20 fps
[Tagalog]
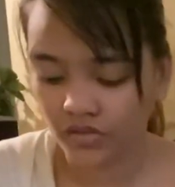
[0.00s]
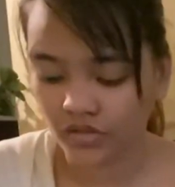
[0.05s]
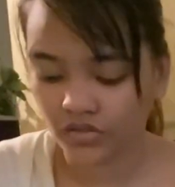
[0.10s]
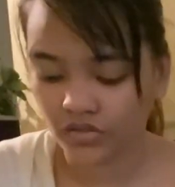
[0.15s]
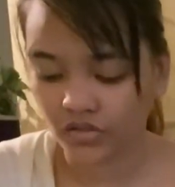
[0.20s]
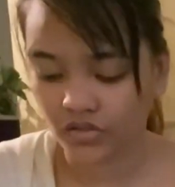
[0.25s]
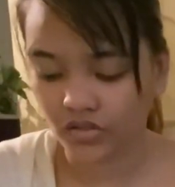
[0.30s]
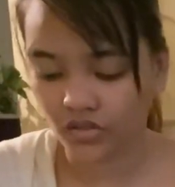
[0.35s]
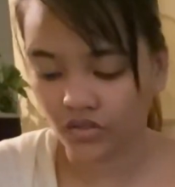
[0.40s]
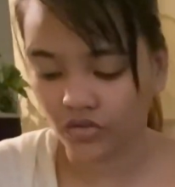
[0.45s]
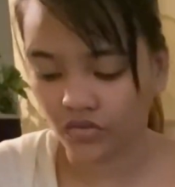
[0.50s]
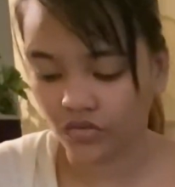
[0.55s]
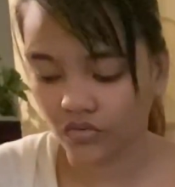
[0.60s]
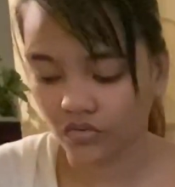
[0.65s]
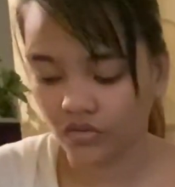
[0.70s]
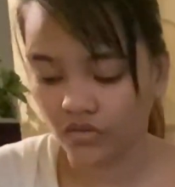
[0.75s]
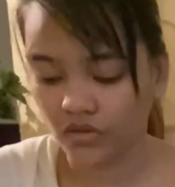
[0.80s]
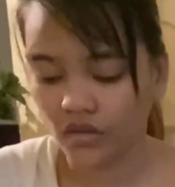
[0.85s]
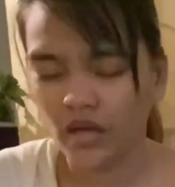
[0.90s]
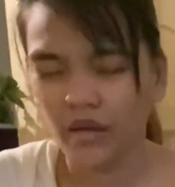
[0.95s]
So,
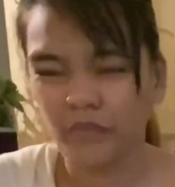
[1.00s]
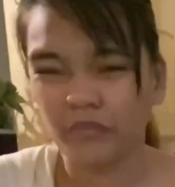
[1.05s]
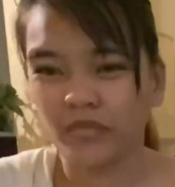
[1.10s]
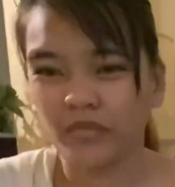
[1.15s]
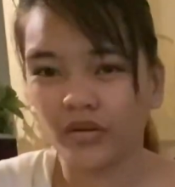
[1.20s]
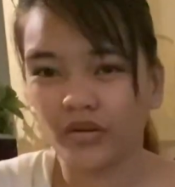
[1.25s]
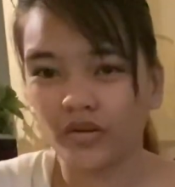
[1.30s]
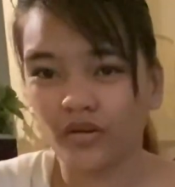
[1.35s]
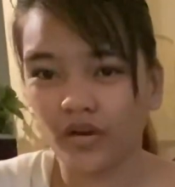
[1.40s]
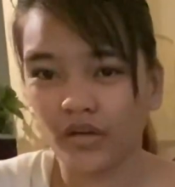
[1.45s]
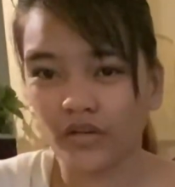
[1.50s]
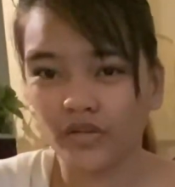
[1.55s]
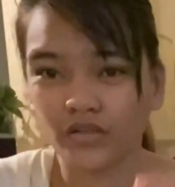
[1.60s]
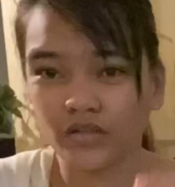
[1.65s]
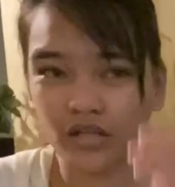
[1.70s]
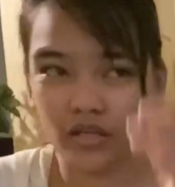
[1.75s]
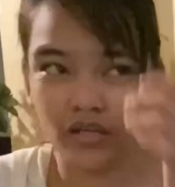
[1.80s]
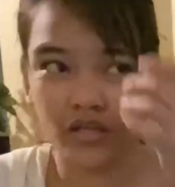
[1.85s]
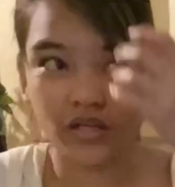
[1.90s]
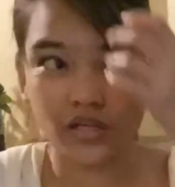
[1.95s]
pero ano
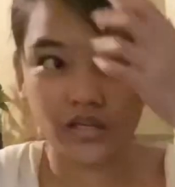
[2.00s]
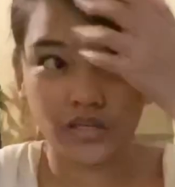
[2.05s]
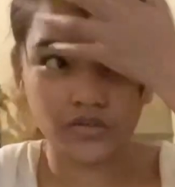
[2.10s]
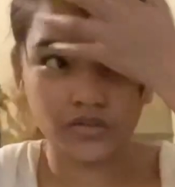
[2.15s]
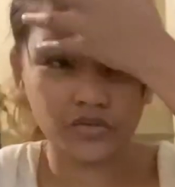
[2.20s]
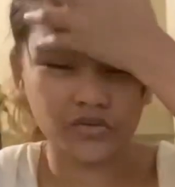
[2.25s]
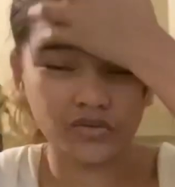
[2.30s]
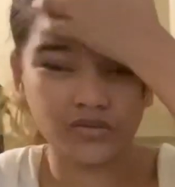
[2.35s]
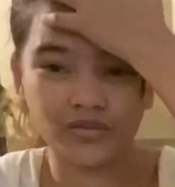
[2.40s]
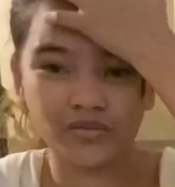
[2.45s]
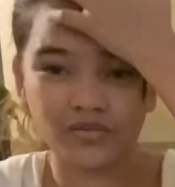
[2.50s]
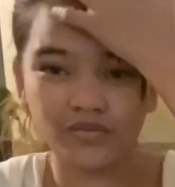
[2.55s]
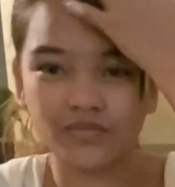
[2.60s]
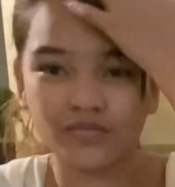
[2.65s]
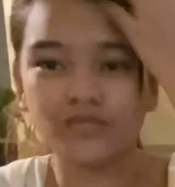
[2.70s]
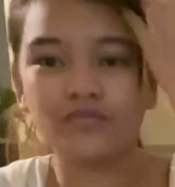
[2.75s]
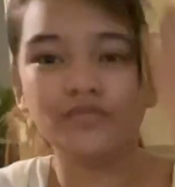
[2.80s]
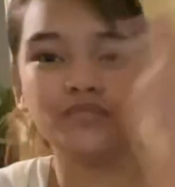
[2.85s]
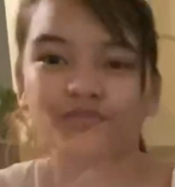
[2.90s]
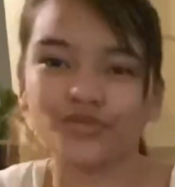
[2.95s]
talaga yung
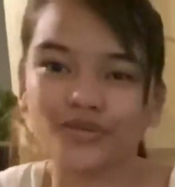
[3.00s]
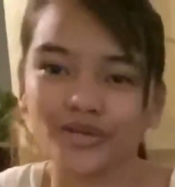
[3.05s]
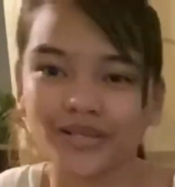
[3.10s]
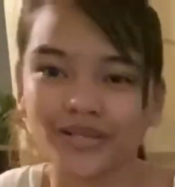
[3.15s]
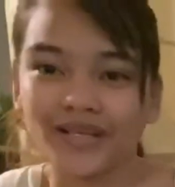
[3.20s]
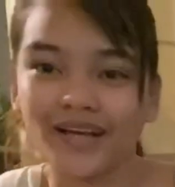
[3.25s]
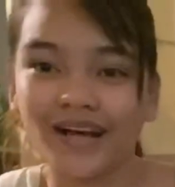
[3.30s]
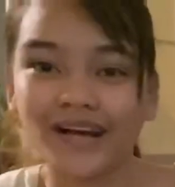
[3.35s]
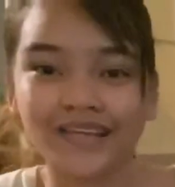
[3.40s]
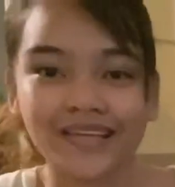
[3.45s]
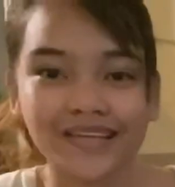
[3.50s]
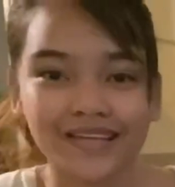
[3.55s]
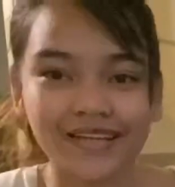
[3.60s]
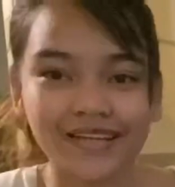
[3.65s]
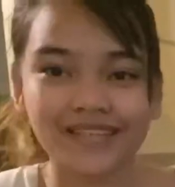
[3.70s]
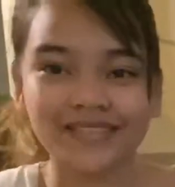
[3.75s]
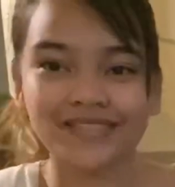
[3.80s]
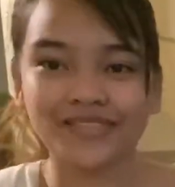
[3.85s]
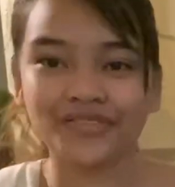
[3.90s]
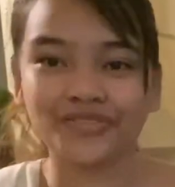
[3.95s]
Mag niagi ra
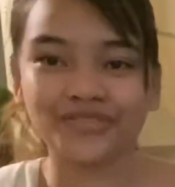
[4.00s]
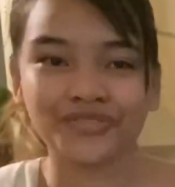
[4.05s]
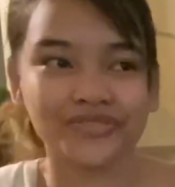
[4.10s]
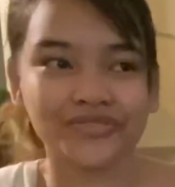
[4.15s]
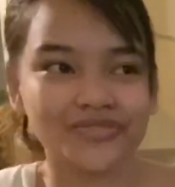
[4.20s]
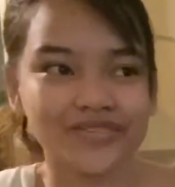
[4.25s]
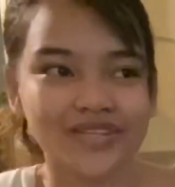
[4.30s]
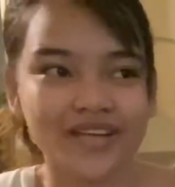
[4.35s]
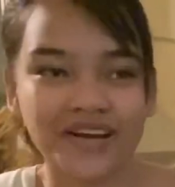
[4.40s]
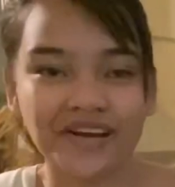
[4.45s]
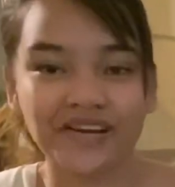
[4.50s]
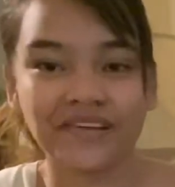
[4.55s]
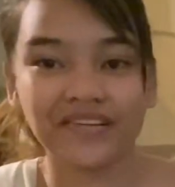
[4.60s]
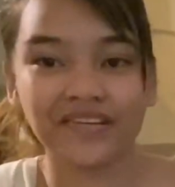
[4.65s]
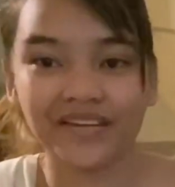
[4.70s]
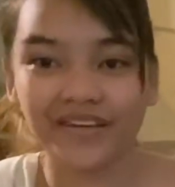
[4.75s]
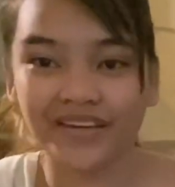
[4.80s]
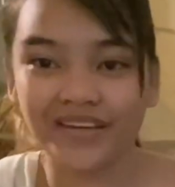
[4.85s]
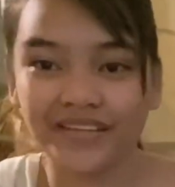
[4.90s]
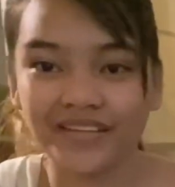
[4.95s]
siguro to si
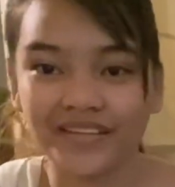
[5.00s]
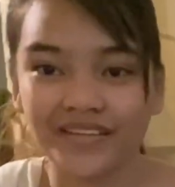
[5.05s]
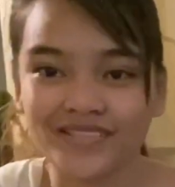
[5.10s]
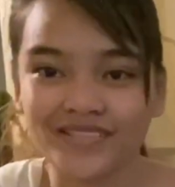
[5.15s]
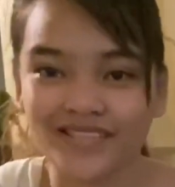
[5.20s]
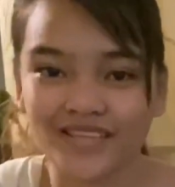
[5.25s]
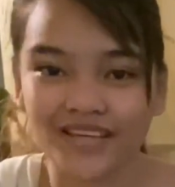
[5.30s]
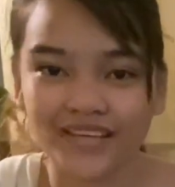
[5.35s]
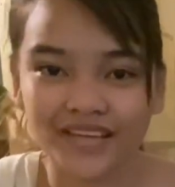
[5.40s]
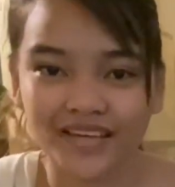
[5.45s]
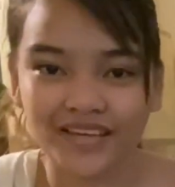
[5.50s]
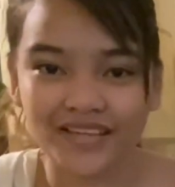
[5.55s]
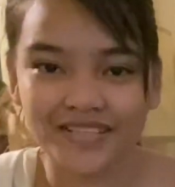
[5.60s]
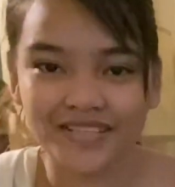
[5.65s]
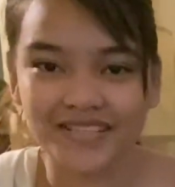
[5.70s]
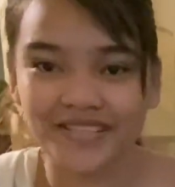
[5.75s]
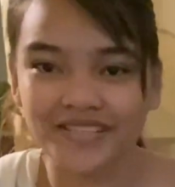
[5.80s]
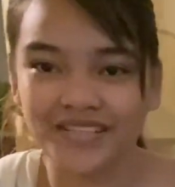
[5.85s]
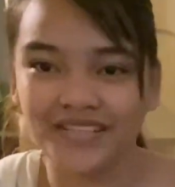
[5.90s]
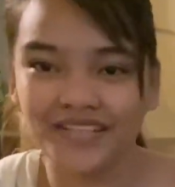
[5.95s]
Hurricane
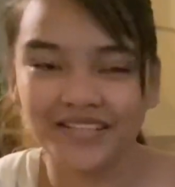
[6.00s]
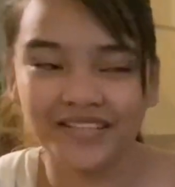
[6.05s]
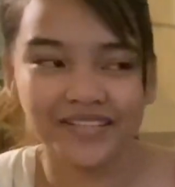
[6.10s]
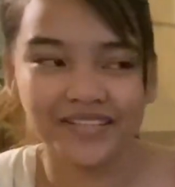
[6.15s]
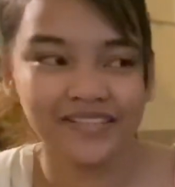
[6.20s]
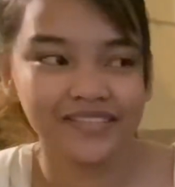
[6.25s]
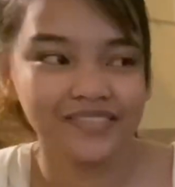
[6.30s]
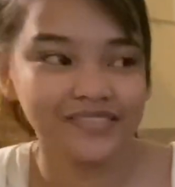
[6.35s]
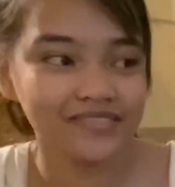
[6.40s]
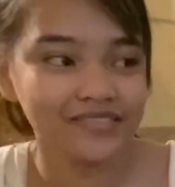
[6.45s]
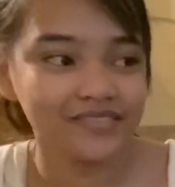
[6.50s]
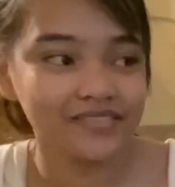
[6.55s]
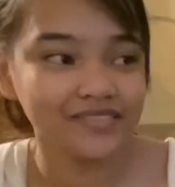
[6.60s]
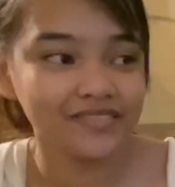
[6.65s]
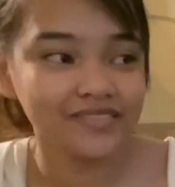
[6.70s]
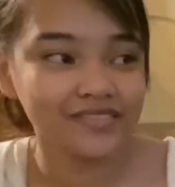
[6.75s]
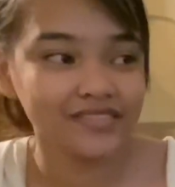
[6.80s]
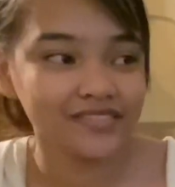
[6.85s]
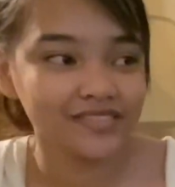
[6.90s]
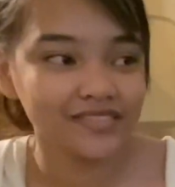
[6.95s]
Isaias. I, I don't want
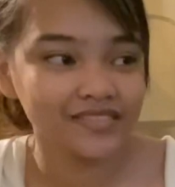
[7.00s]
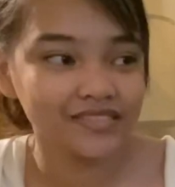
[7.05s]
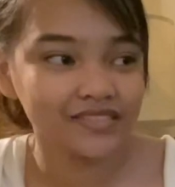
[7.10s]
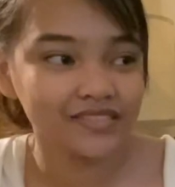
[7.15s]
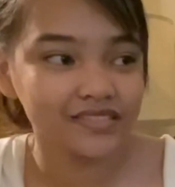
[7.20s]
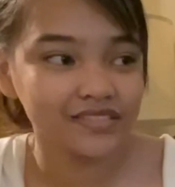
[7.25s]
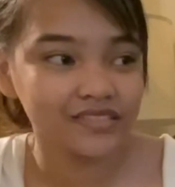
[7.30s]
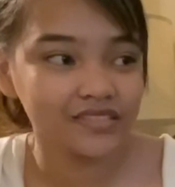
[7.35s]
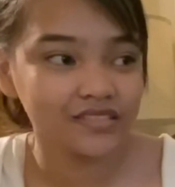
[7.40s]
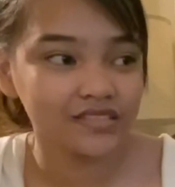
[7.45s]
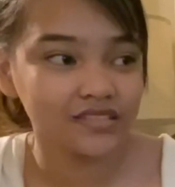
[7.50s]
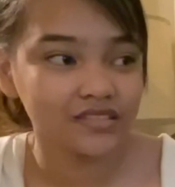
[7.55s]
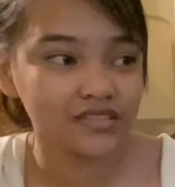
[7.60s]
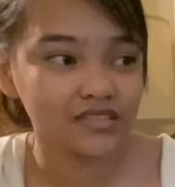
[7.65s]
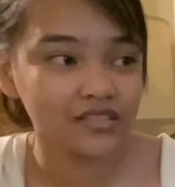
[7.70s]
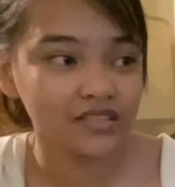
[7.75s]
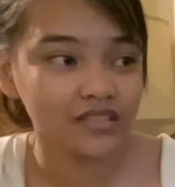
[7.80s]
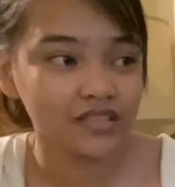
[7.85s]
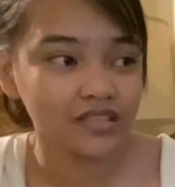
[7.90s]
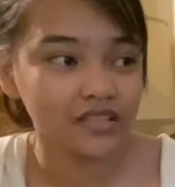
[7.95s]
ice.
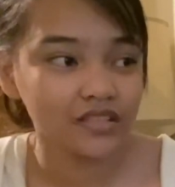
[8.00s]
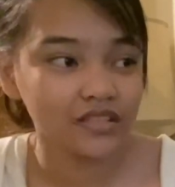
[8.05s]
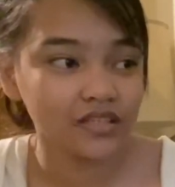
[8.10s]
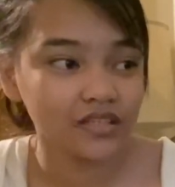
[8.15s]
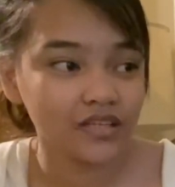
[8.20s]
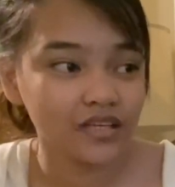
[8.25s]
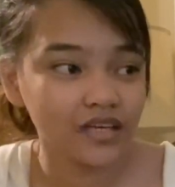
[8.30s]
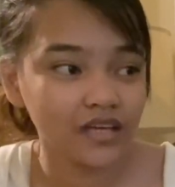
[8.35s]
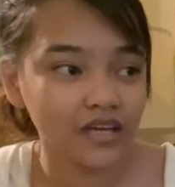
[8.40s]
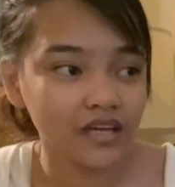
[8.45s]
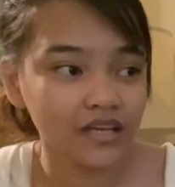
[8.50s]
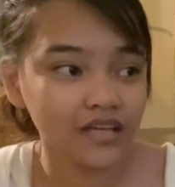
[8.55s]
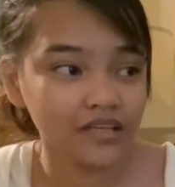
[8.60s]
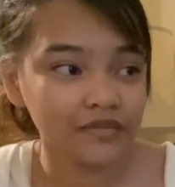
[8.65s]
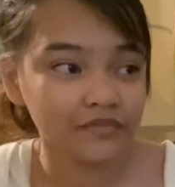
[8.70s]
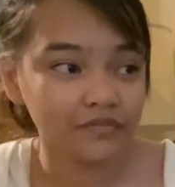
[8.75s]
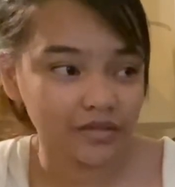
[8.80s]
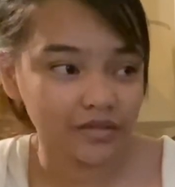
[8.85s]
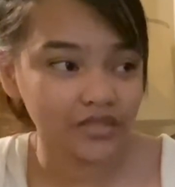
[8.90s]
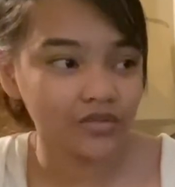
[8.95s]
Huh?
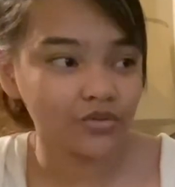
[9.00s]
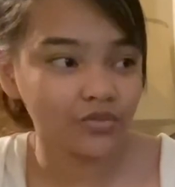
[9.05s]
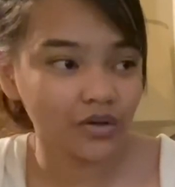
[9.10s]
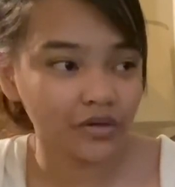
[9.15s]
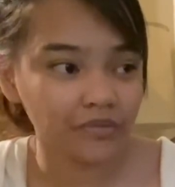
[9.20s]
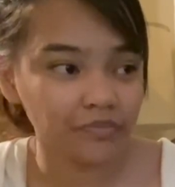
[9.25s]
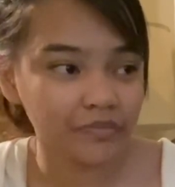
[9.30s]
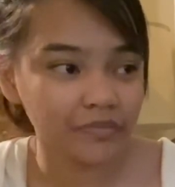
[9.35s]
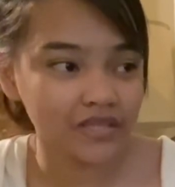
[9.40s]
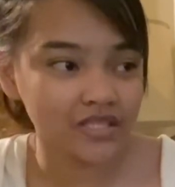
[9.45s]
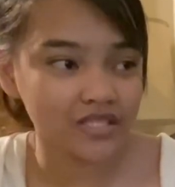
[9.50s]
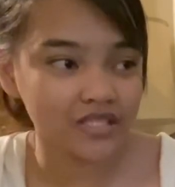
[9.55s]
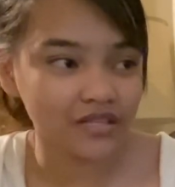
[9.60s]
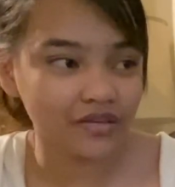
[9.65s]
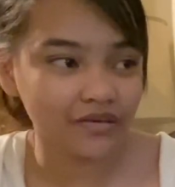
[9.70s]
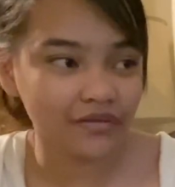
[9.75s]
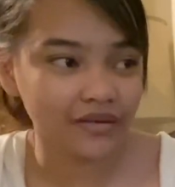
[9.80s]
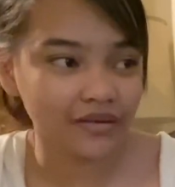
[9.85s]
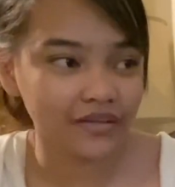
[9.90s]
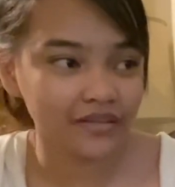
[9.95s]
But you want, want pizza,
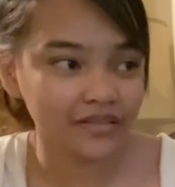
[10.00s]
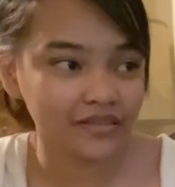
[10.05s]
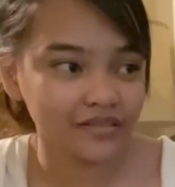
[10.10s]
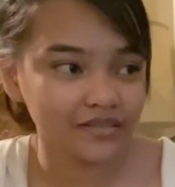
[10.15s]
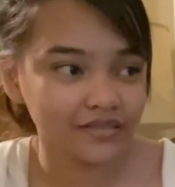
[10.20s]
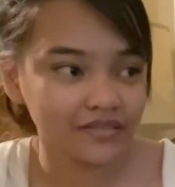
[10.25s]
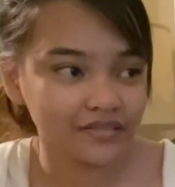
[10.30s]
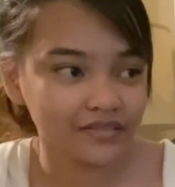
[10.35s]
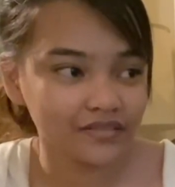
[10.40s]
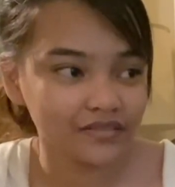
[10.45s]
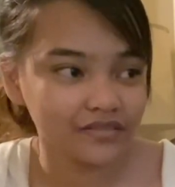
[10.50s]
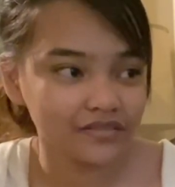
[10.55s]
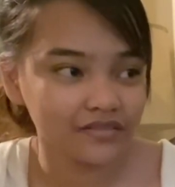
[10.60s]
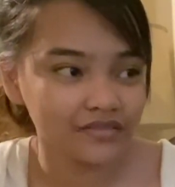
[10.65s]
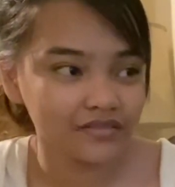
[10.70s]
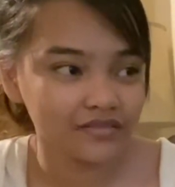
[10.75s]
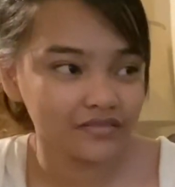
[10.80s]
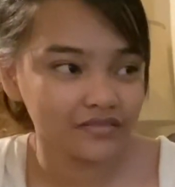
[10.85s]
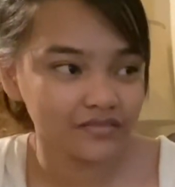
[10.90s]
right? Uh-huh.